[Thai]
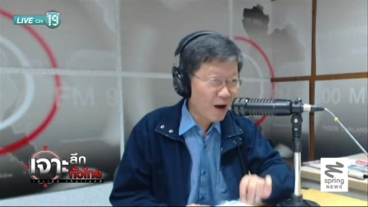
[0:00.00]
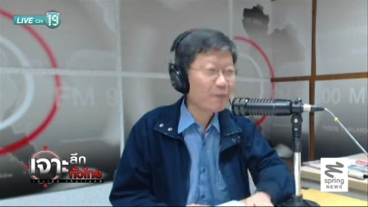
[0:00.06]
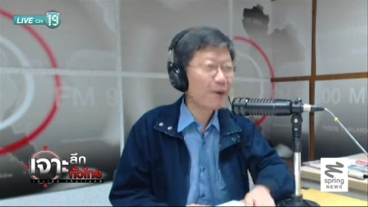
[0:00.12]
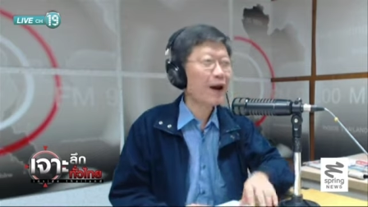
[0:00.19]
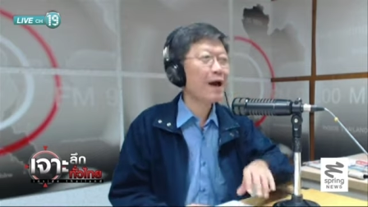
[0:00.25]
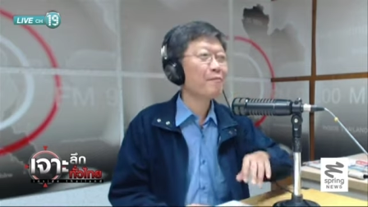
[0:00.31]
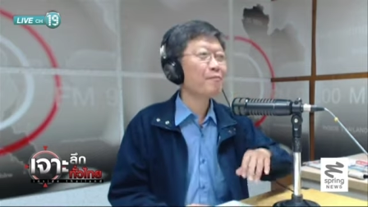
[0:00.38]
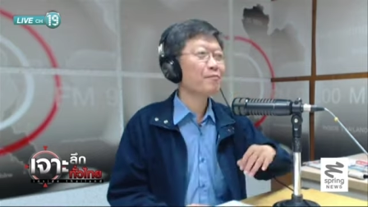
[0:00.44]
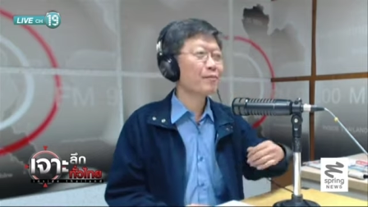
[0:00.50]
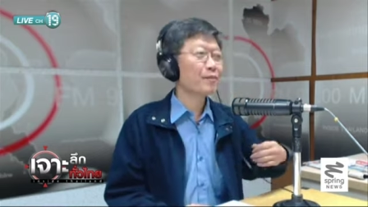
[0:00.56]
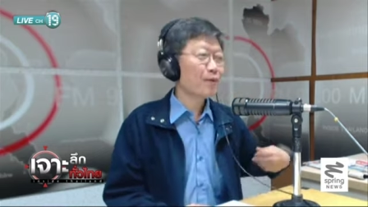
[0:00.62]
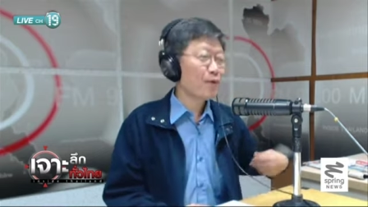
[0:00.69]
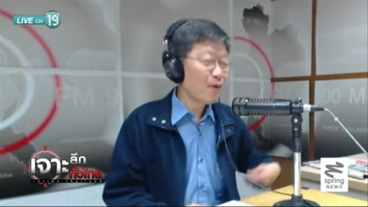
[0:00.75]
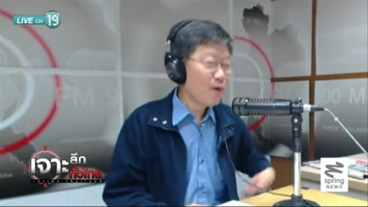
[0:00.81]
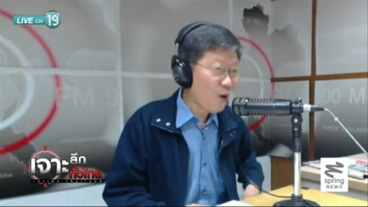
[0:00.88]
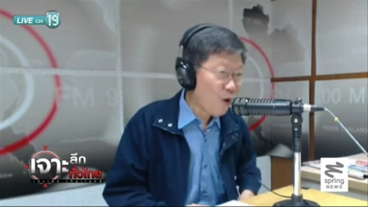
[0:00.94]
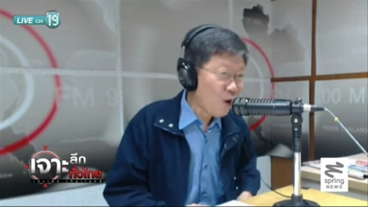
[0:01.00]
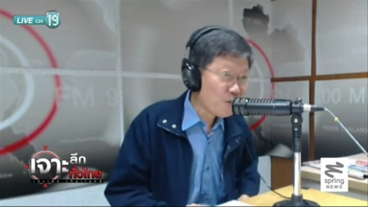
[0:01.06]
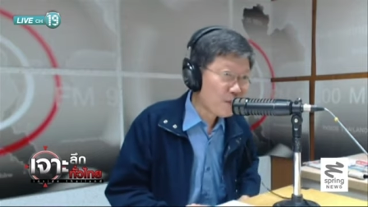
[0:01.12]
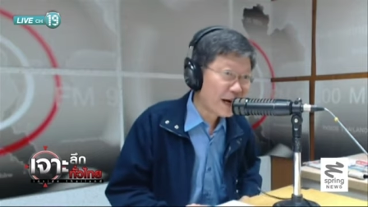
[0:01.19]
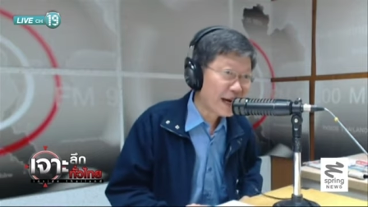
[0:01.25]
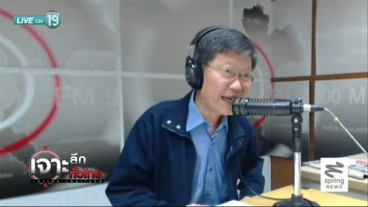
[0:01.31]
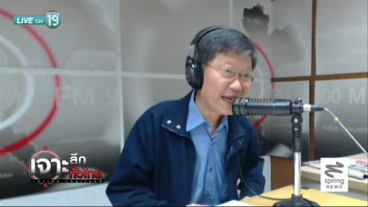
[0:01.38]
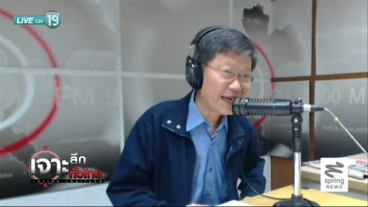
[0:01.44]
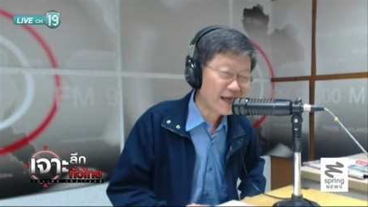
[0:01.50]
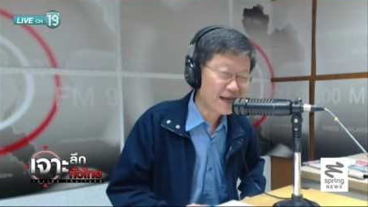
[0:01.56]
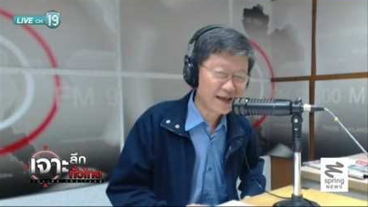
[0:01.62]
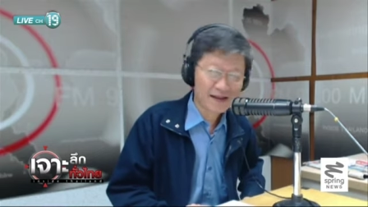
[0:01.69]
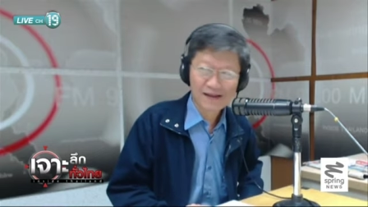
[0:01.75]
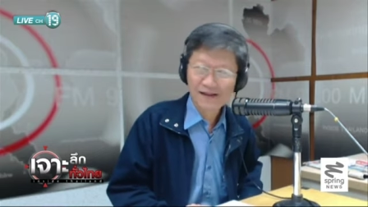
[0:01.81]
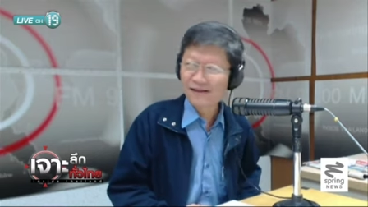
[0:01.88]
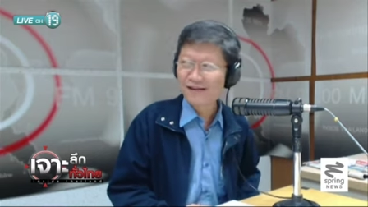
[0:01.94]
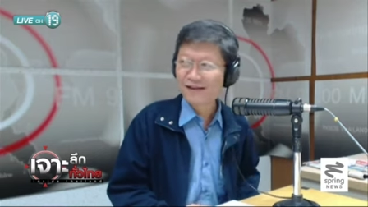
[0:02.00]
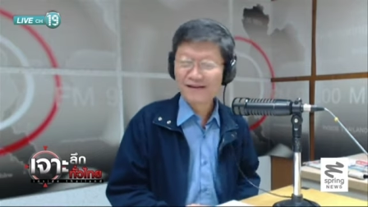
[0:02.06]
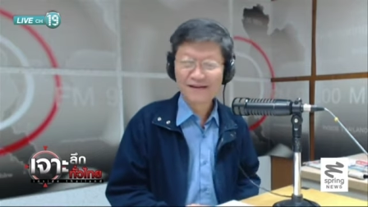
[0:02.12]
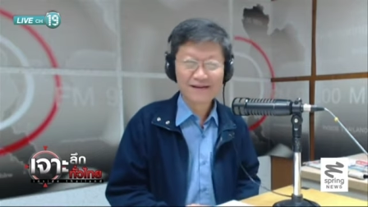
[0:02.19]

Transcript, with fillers: ตอบครับ อมลิ้นฮะ